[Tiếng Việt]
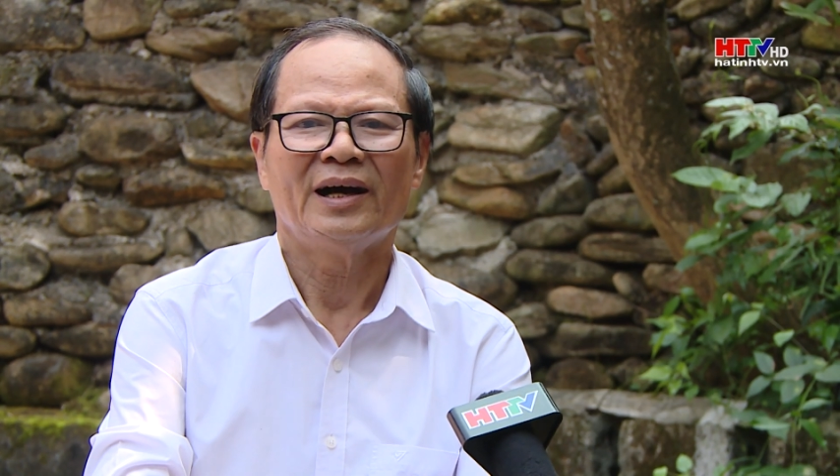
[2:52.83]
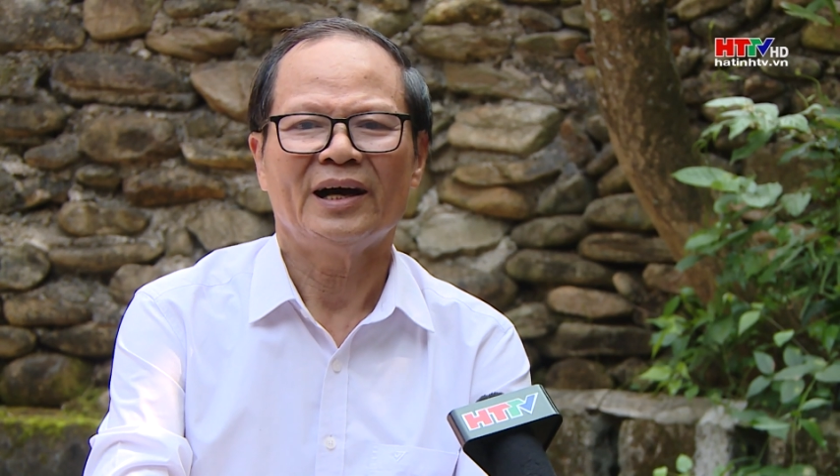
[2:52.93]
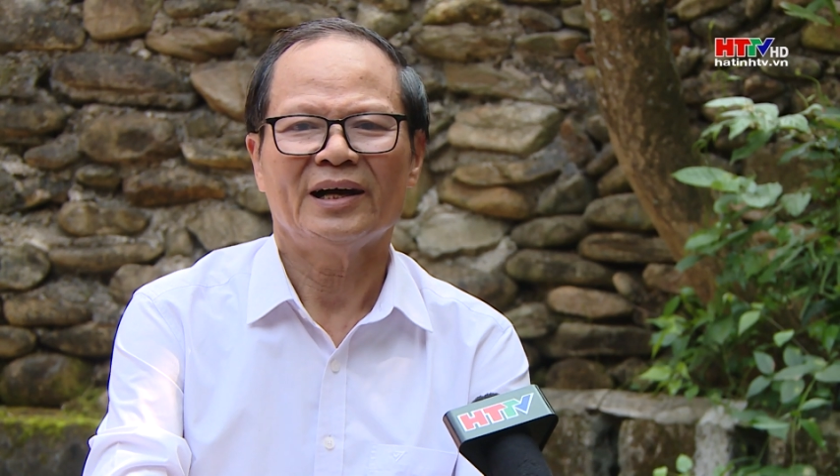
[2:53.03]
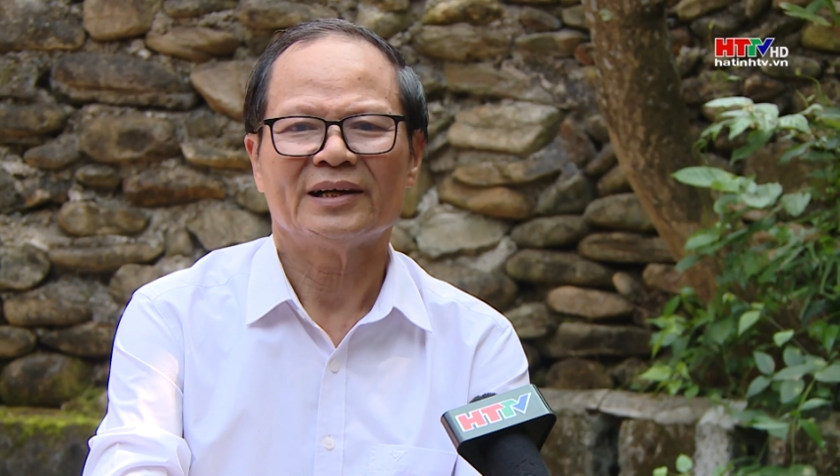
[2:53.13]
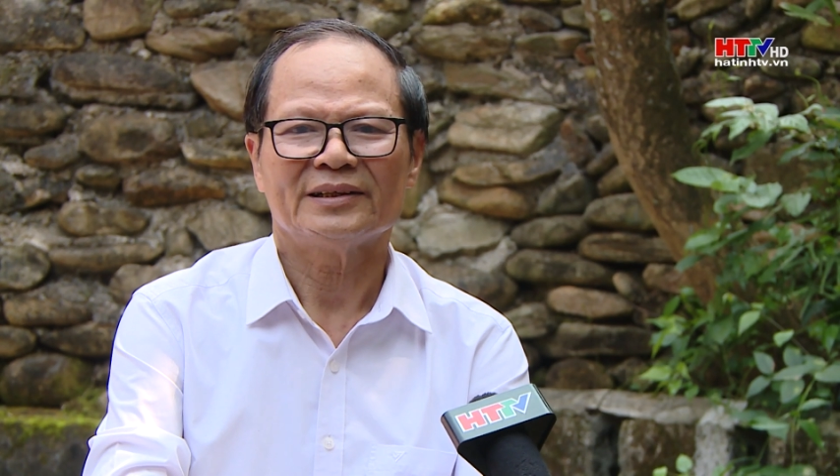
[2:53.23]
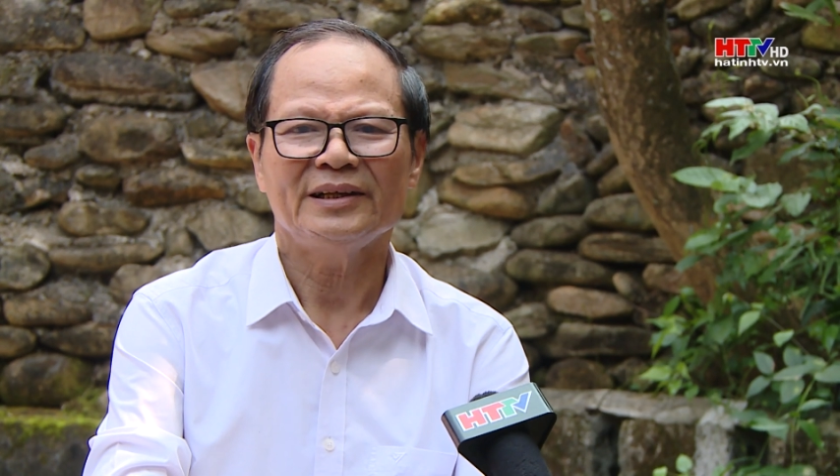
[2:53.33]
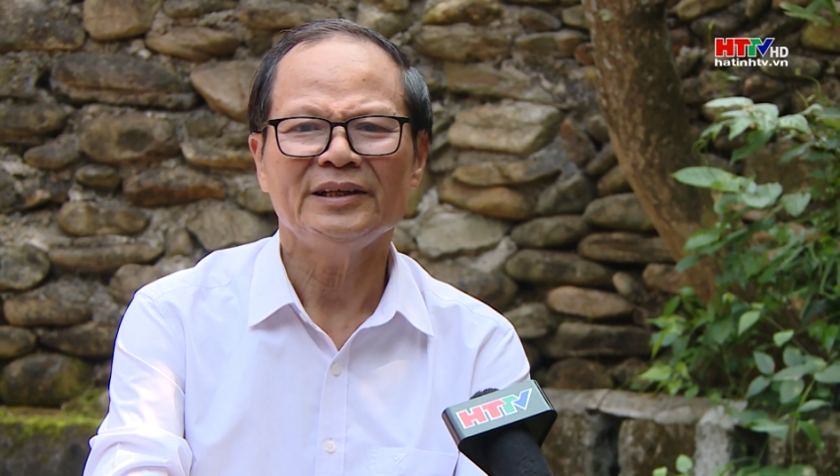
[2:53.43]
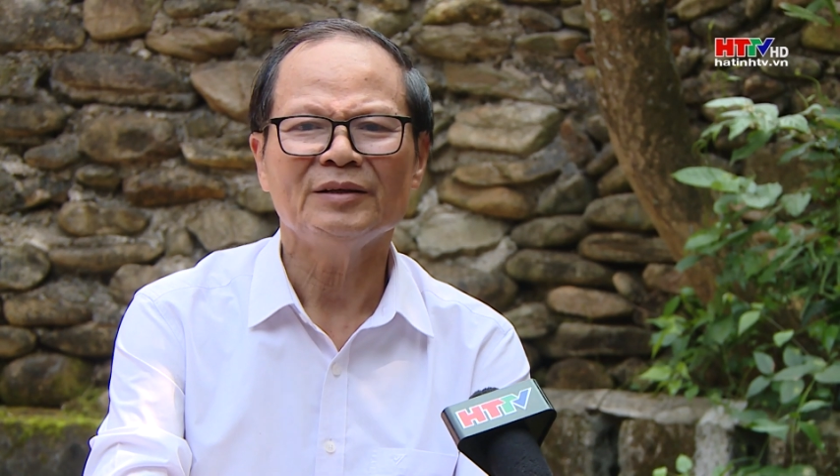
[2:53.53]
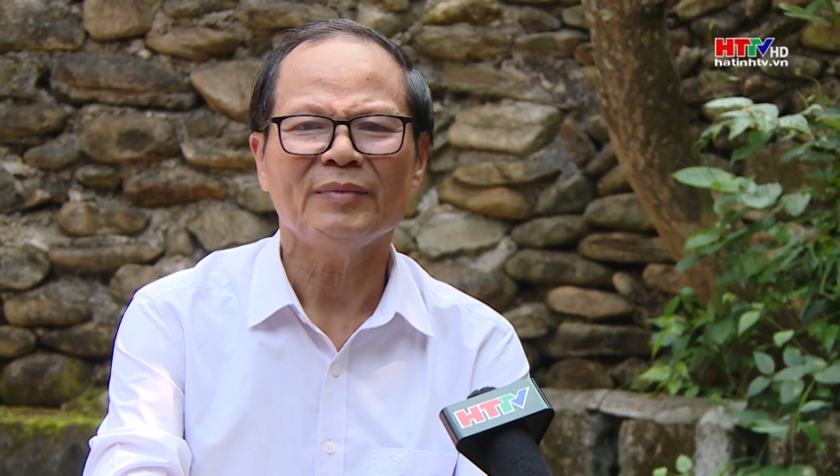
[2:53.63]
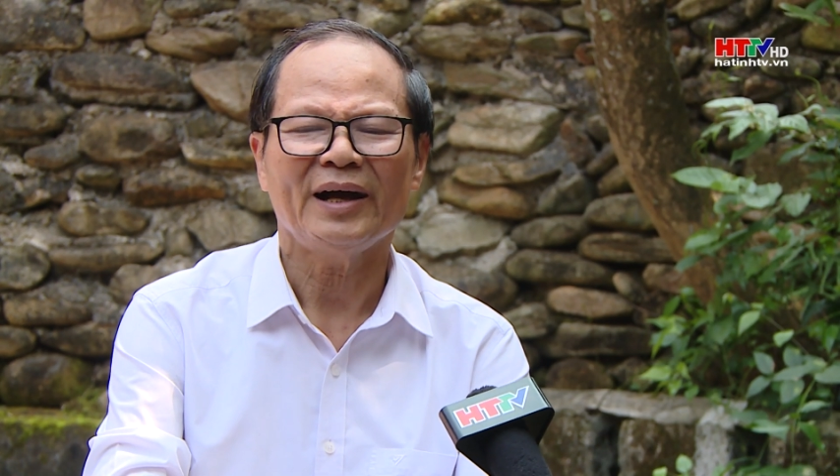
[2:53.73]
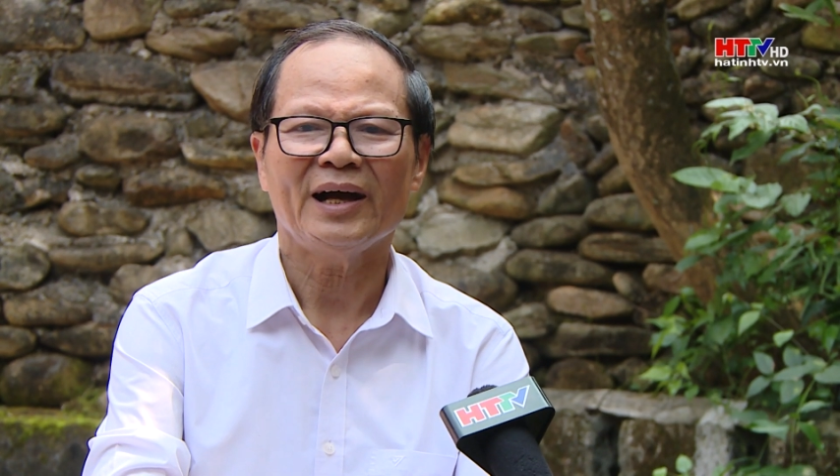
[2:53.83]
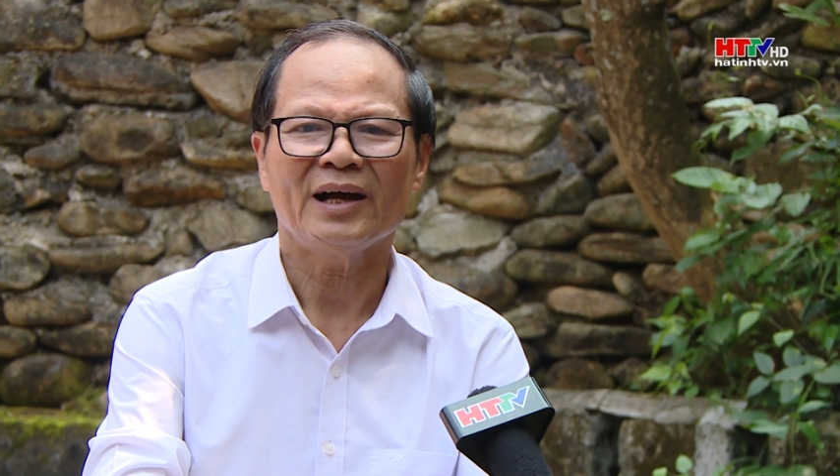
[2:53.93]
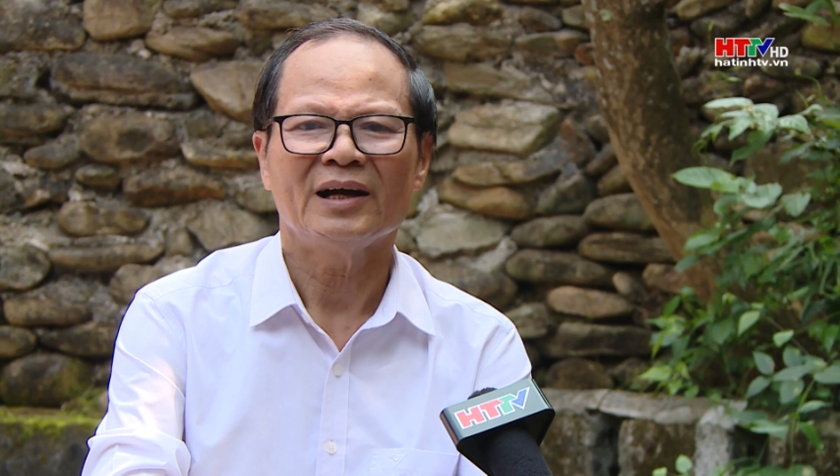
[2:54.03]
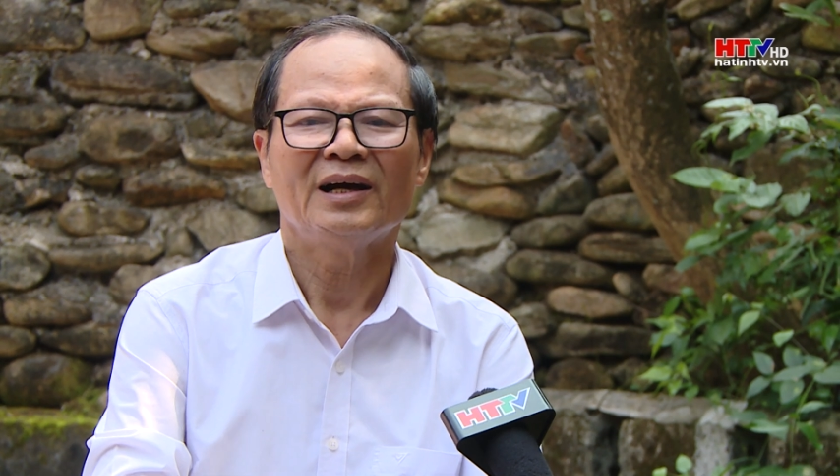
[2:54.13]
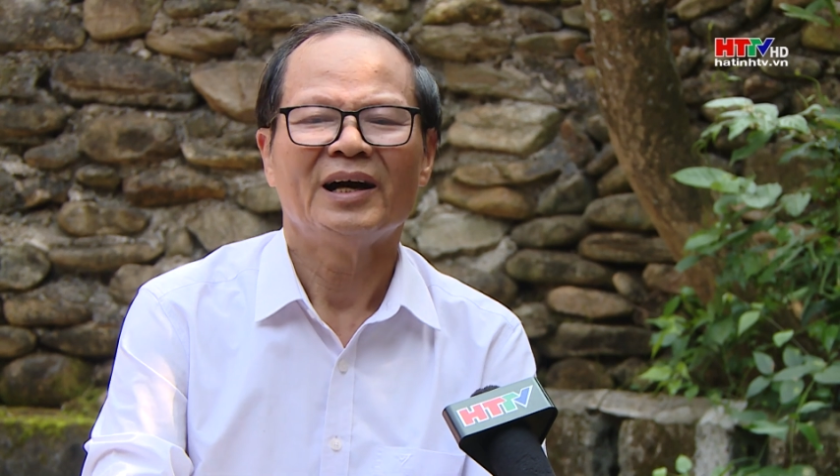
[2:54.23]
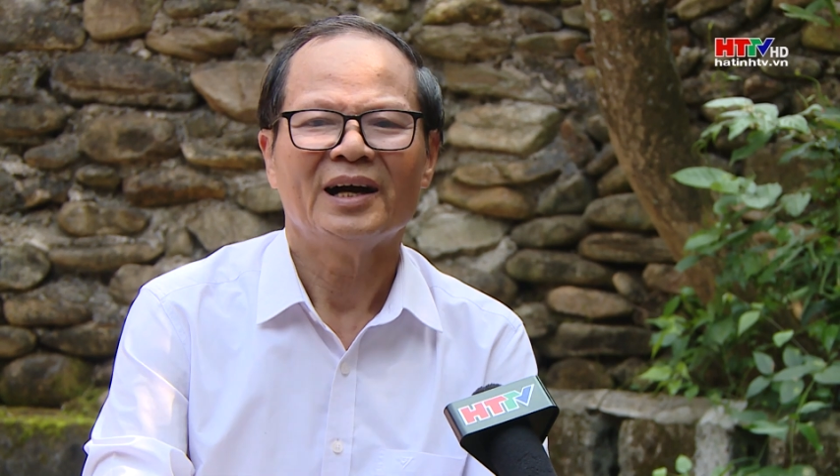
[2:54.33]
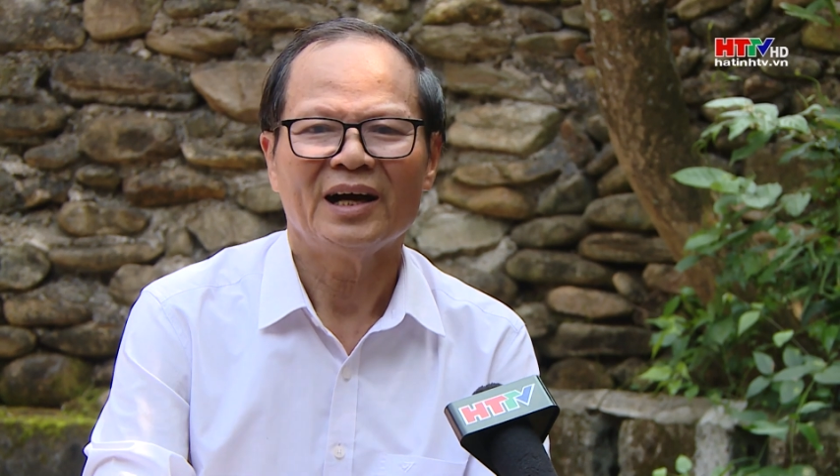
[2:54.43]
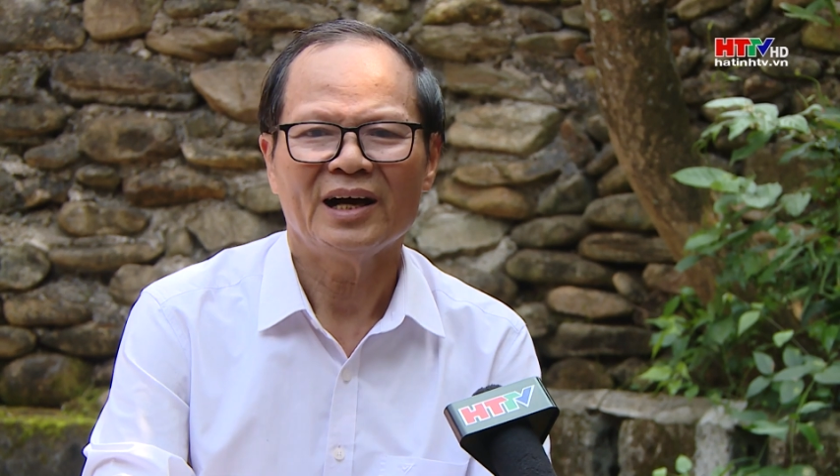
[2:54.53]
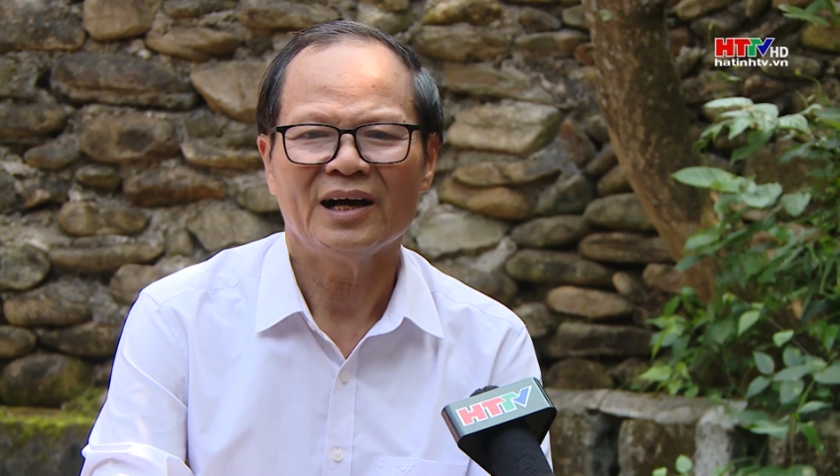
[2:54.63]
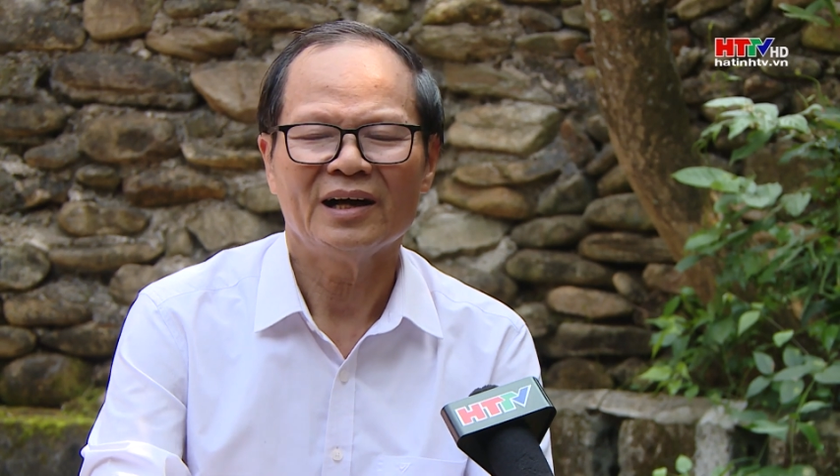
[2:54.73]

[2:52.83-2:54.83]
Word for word: À, thế nhưng mà à,